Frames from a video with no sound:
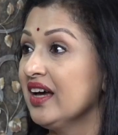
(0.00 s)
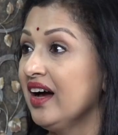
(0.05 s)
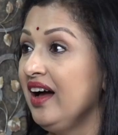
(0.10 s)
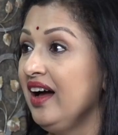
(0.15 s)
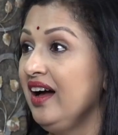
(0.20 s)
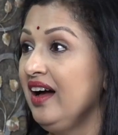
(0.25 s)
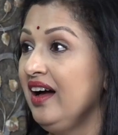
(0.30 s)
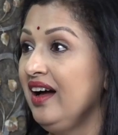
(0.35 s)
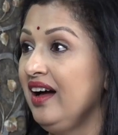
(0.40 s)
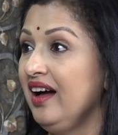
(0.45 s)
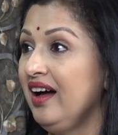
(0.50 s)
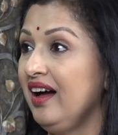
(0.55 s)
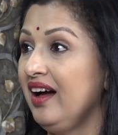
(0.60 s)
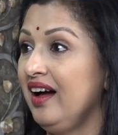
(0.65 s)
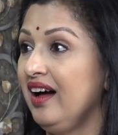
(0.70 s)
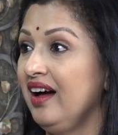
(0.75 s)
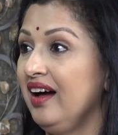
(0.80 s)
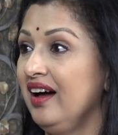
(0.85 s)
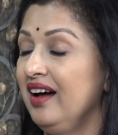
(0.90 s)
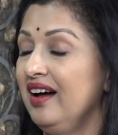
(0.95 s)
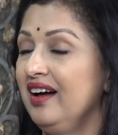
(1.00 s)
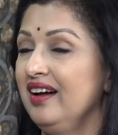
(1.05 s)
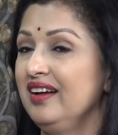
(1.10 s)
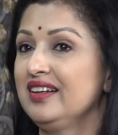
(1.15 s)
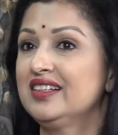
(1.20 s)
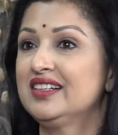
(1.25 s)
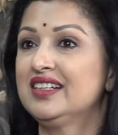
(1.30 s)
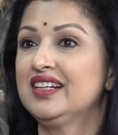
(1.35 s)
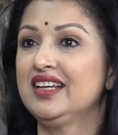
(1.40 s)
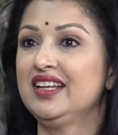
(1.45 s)
யா
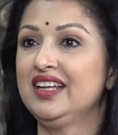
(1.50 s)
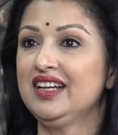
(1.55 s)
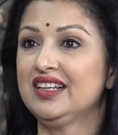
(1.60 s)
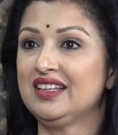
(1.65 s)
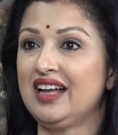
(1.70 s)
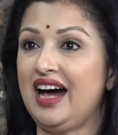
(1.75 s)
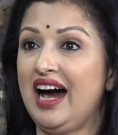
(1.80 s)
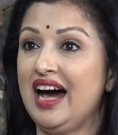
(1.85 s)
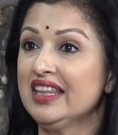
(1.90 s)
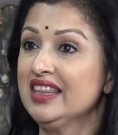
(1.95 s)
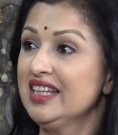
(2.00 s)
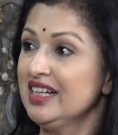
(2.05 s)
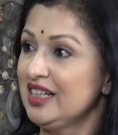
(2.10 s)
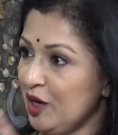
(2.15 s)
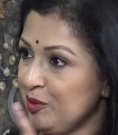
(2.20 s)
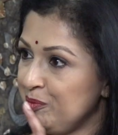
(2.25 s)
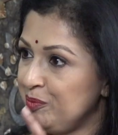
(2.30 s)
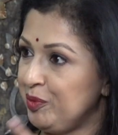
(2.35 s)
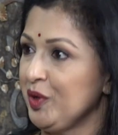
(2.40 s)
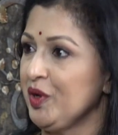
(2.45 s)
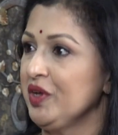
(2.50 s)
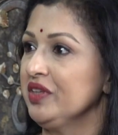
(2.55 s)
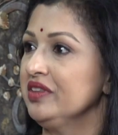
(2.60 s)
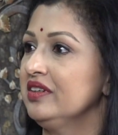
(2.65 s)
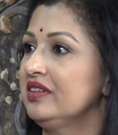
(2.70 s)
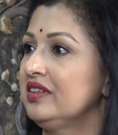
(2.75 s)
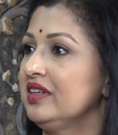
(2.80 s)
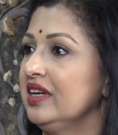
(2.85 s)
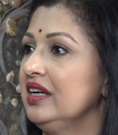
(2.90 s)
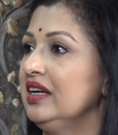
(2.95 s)
கரெக்ட் அதுக்கப்புறம்
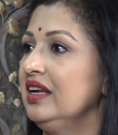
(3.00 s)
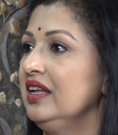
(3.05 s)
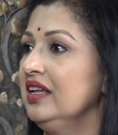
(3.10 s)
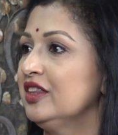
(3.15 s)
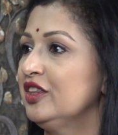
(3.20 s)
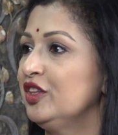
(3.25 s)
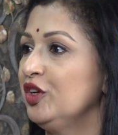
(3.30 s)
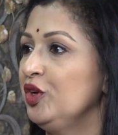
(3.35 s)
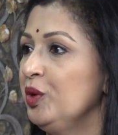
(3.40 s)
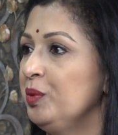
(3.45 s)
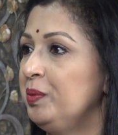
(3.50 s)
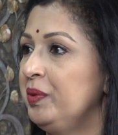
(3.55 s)
அந்த ட்ரெண்டில் எத்தனையோ